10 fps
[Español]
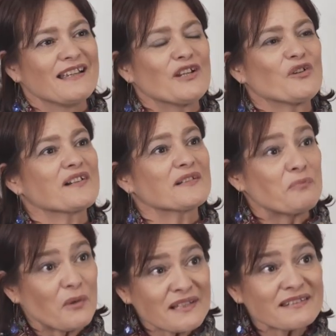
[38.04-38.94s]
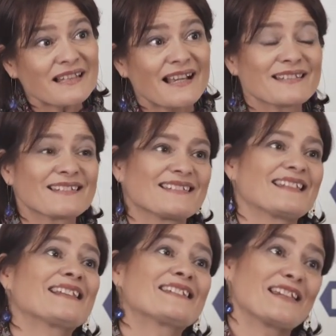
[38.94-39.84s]
y con respuestas
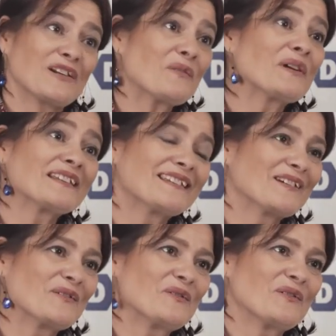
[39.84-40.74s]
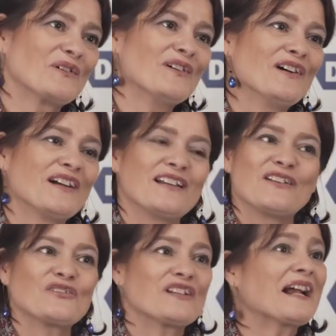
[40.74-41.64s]
del siglo XXI
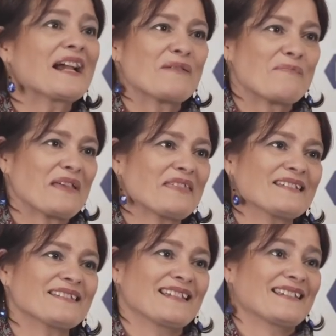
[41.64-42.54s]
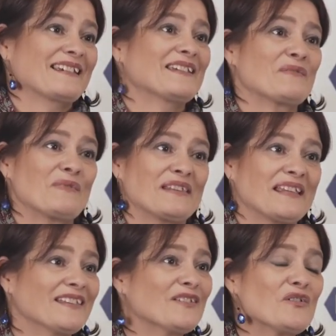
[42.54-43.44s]
no serán capaces de seguir
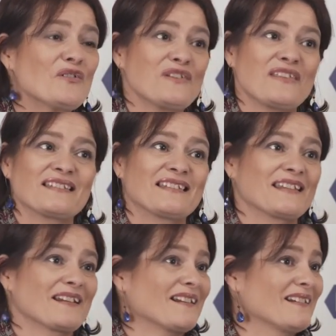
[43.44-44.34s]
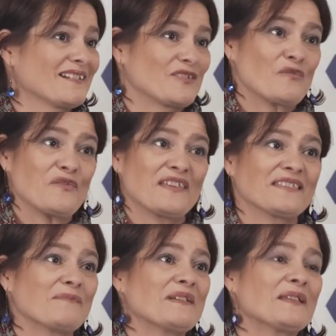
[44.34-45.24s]
vendiendo ni de ser
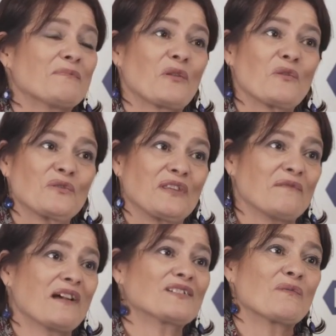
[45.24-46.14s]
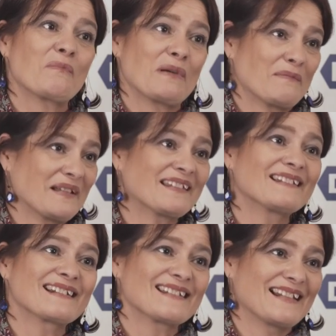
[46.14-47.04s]
suficientemente productivas como para
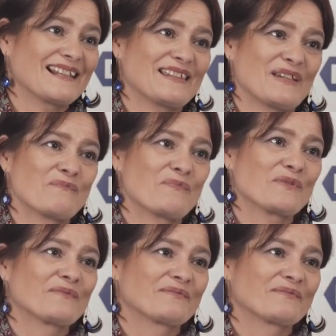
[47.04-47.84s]
mantenerse en el tiempo.